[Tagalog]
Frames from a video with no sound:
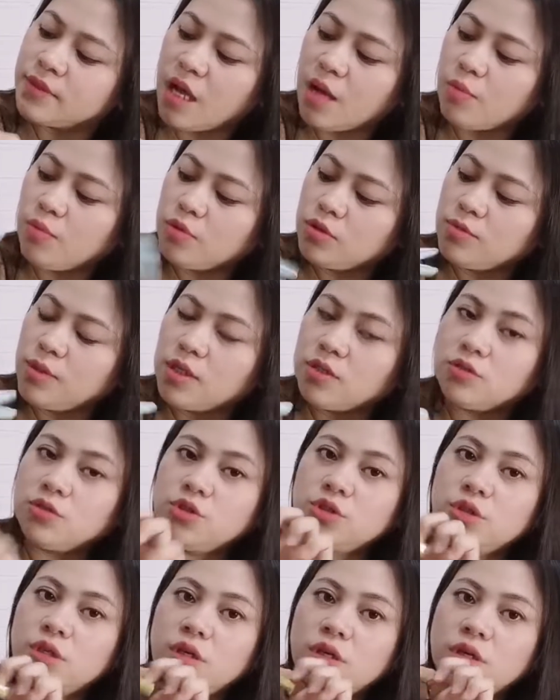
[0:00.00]
Tapos
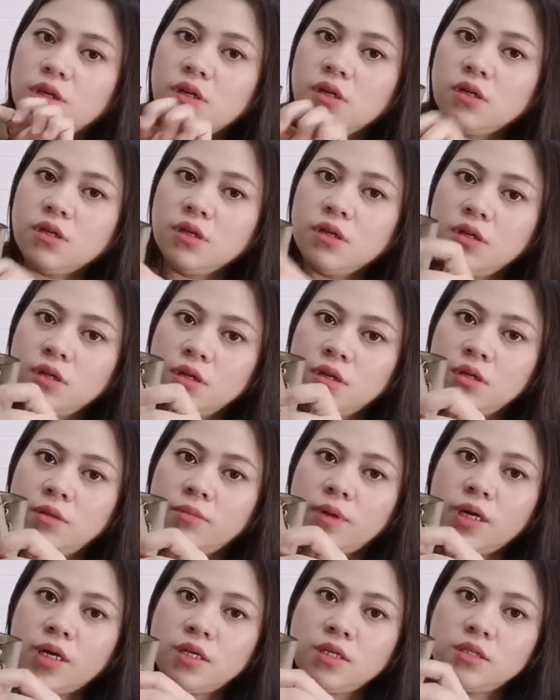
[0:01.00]
meron siyang
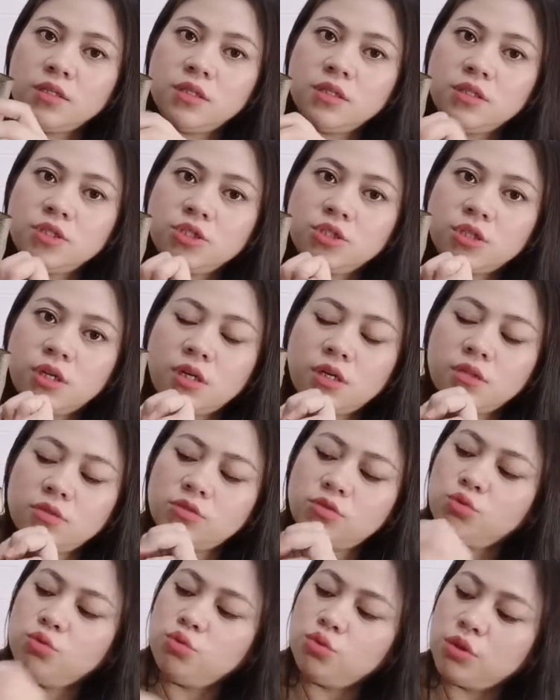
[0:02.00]
para din
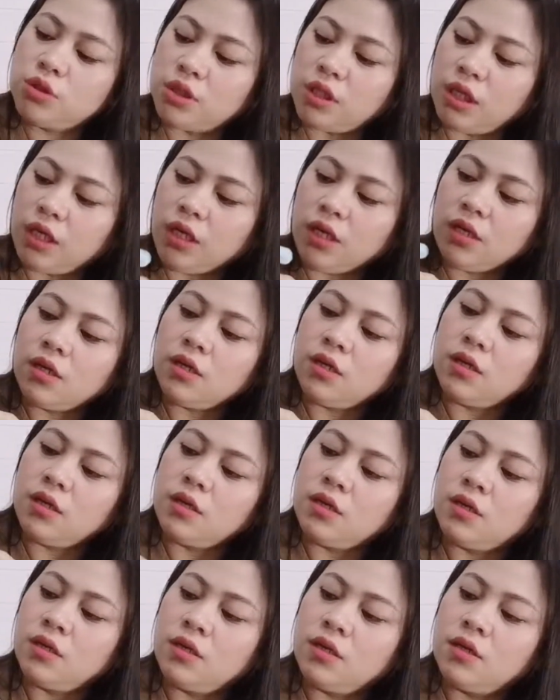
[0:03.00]
siyang susi
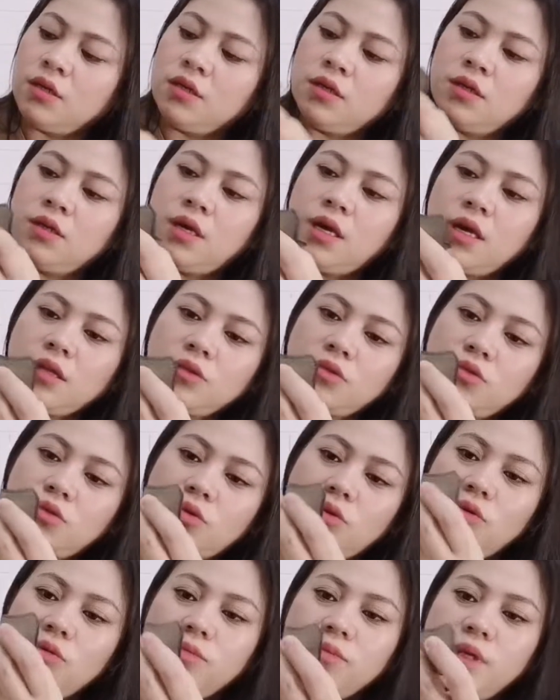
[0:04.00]

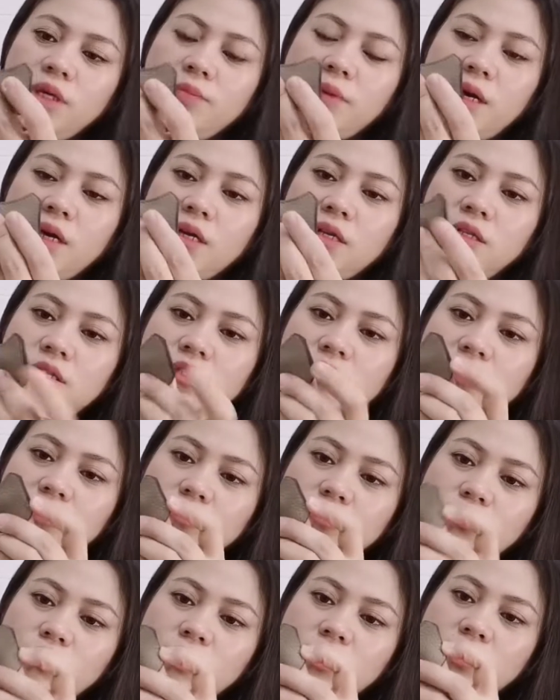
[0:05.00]
ito, may para din
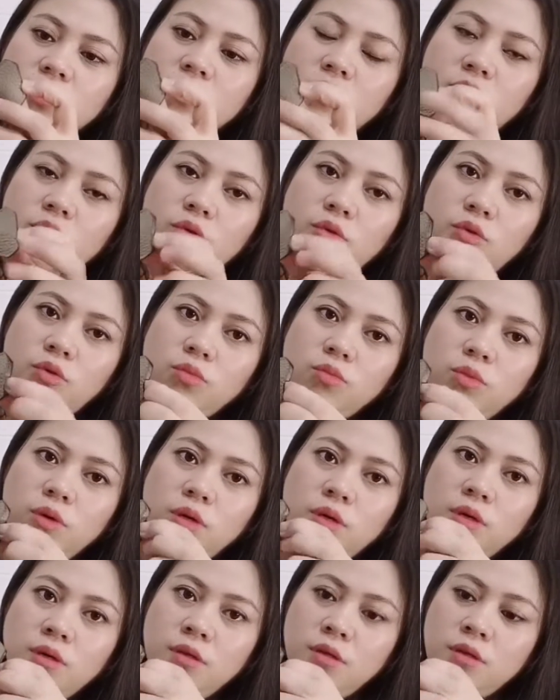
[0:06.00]
siyang susi sa loob.